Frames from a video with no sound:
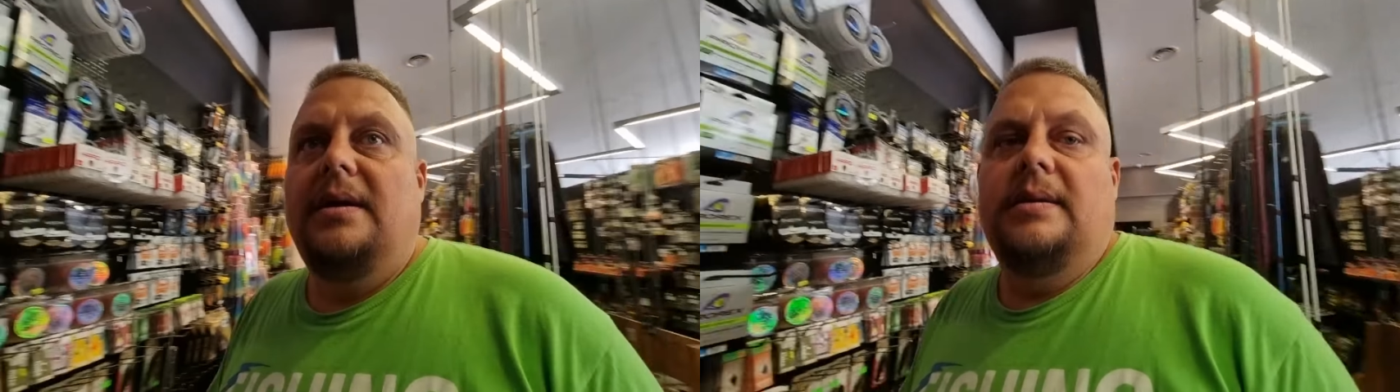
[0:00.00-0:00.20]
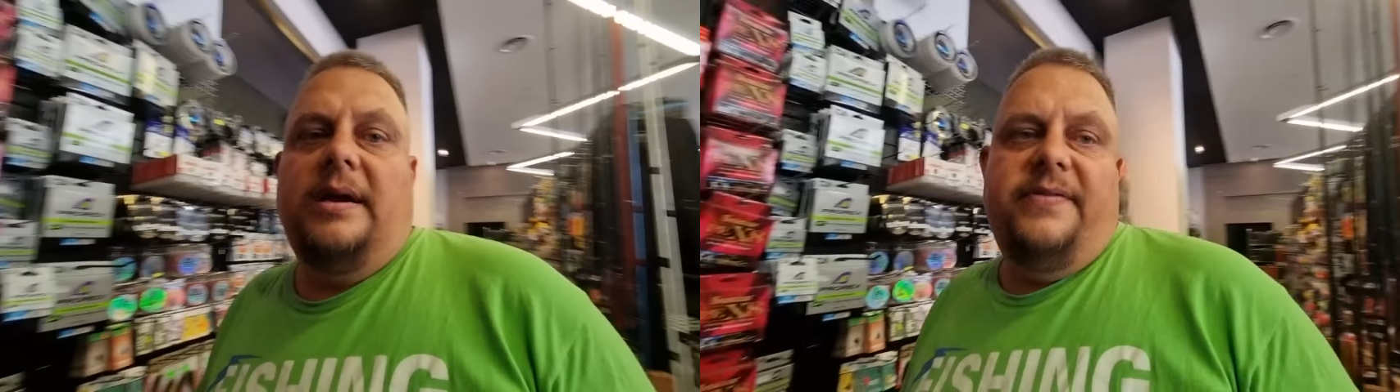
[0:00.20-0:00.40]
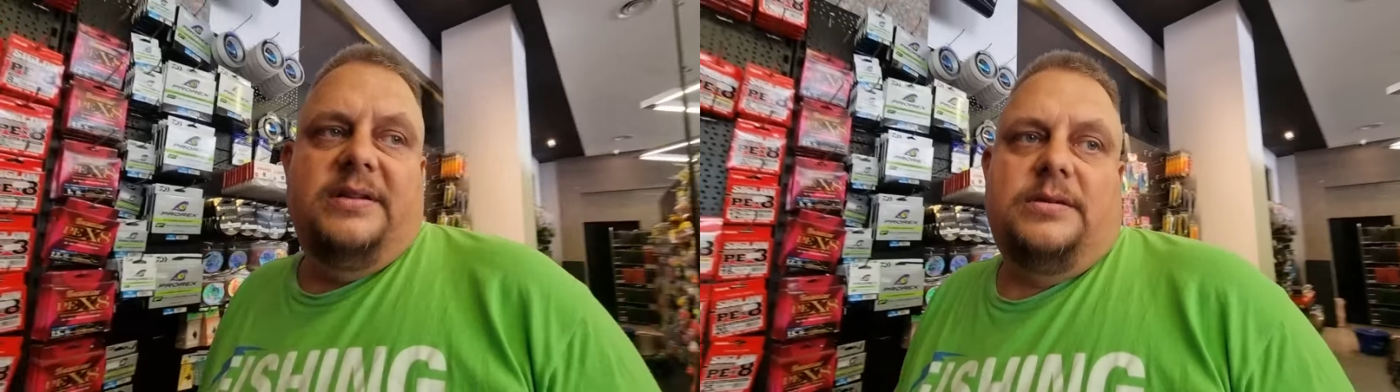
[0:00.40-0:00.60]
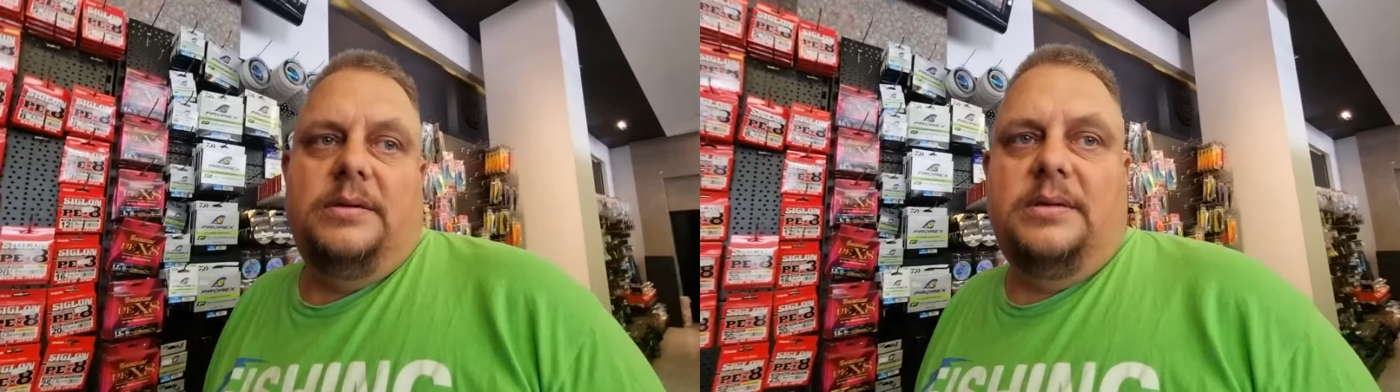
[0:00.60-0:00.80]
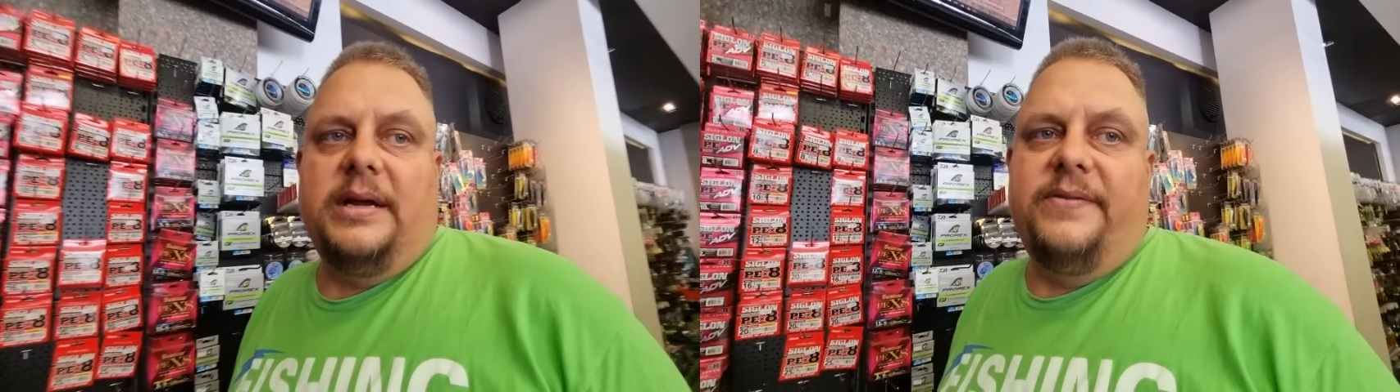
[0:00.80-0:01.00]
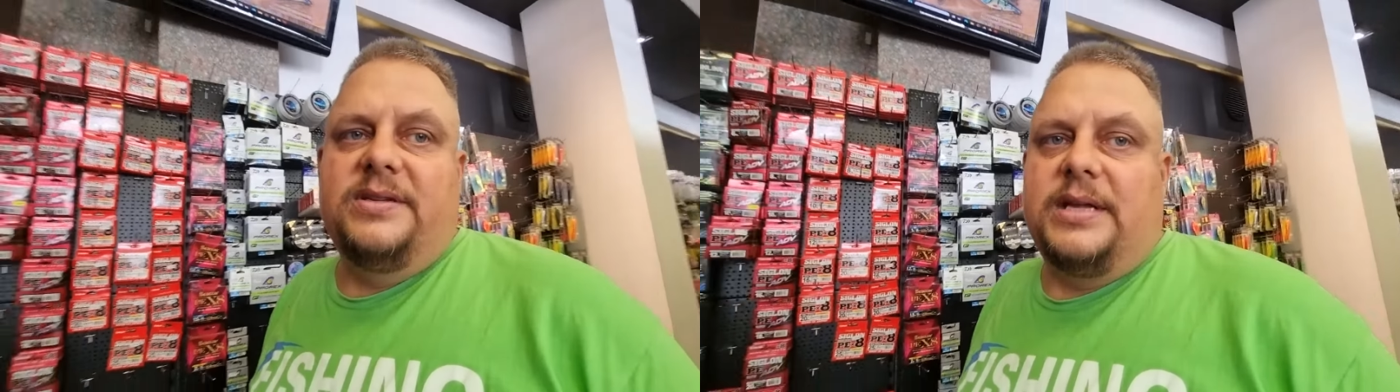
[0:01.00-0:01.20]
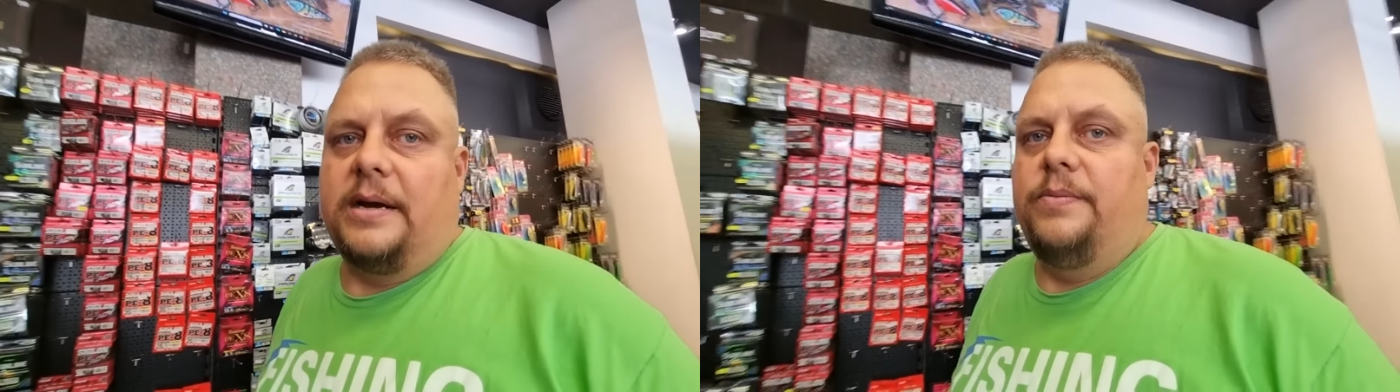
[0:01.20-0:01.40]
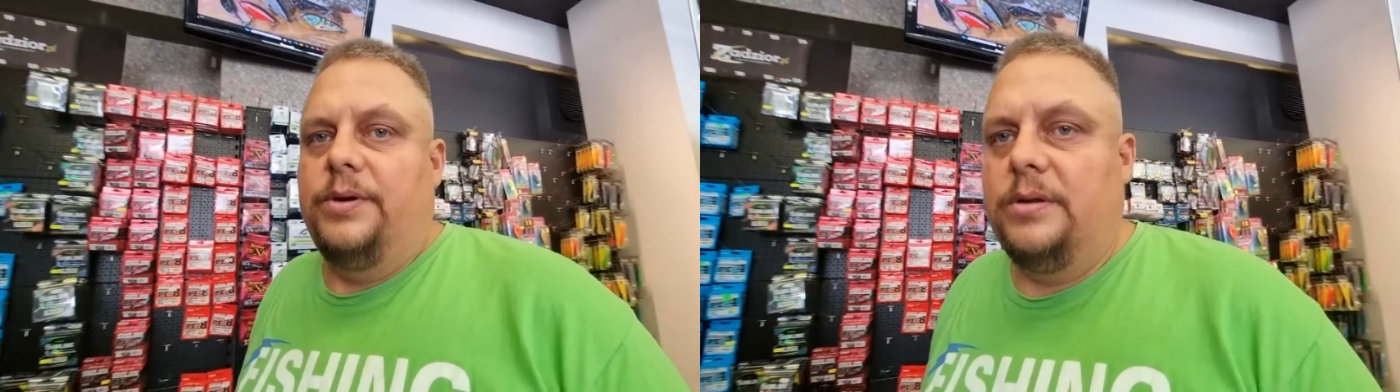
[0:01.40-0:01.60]
tak więc, tak więc
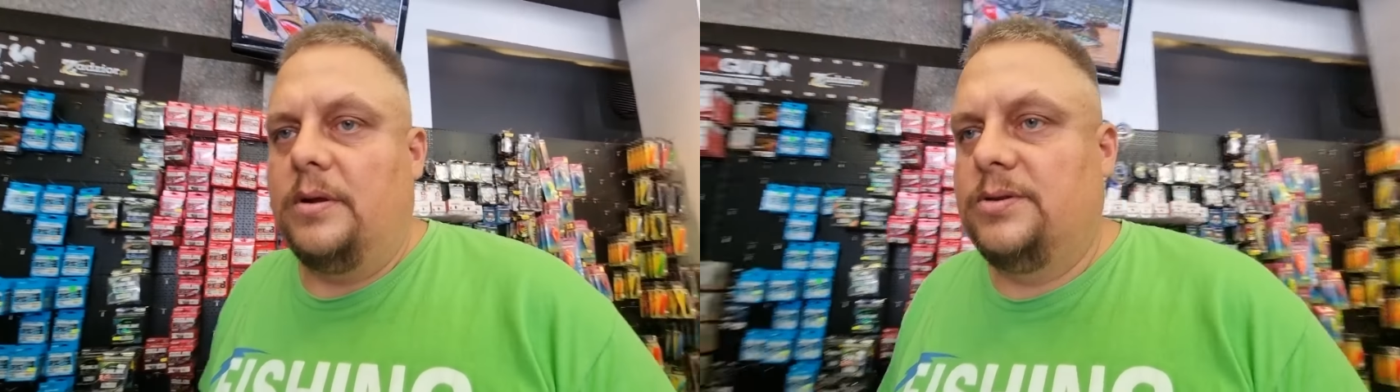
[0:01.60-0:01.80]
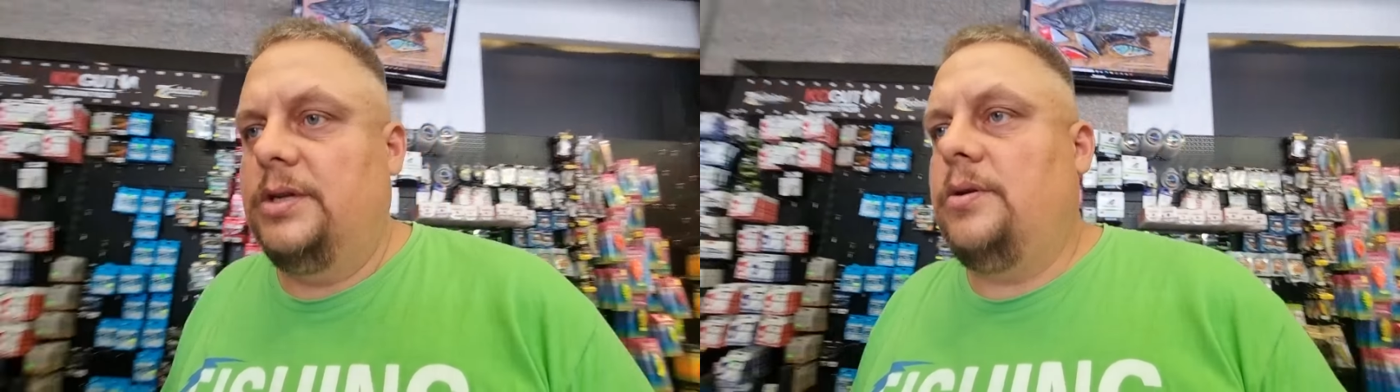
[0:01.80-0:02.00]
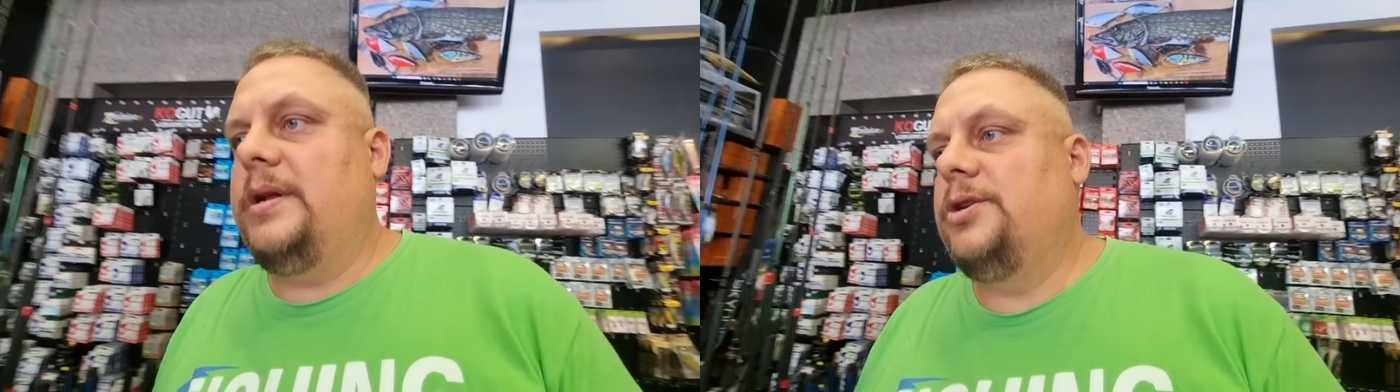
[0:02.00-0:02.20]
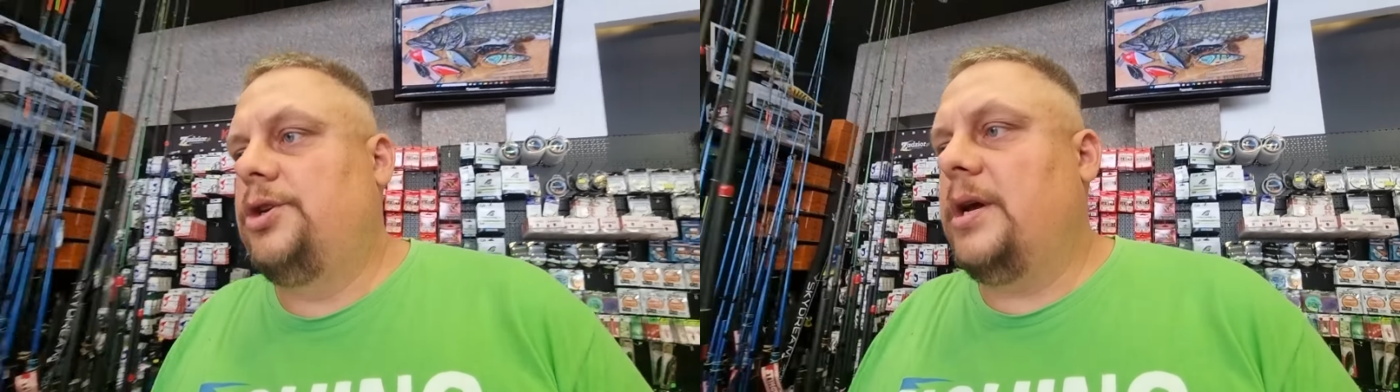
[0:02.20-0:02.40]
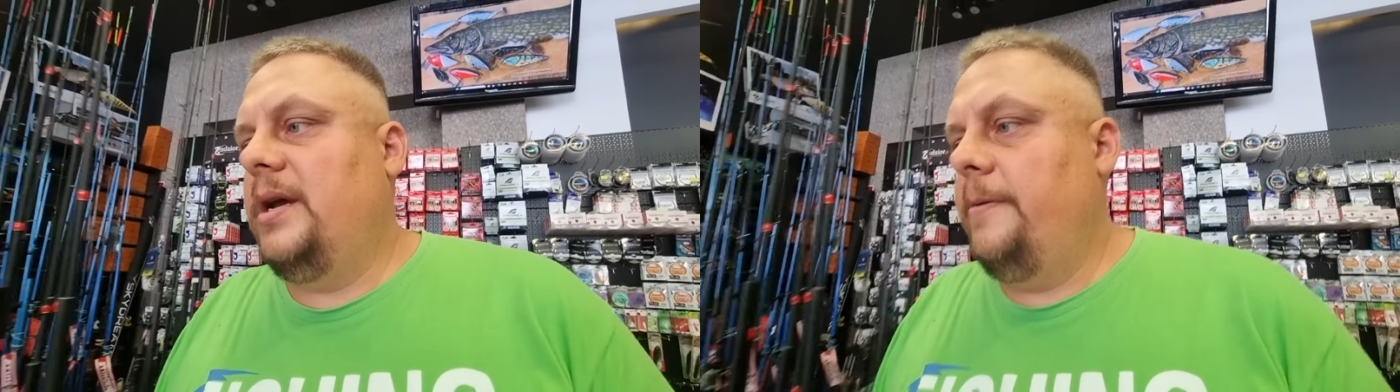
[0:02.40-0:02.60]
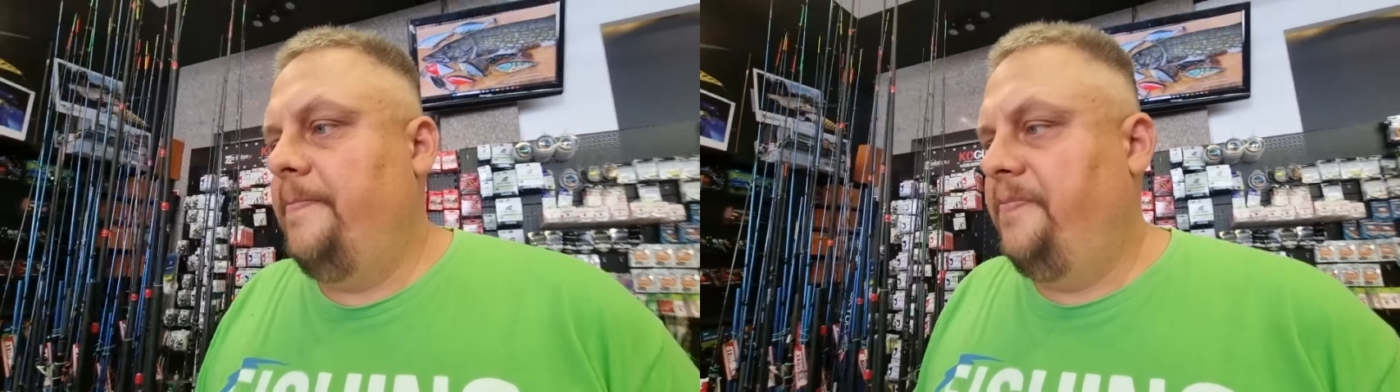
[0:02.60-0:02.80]
tak moi drodzy to na dzisiaj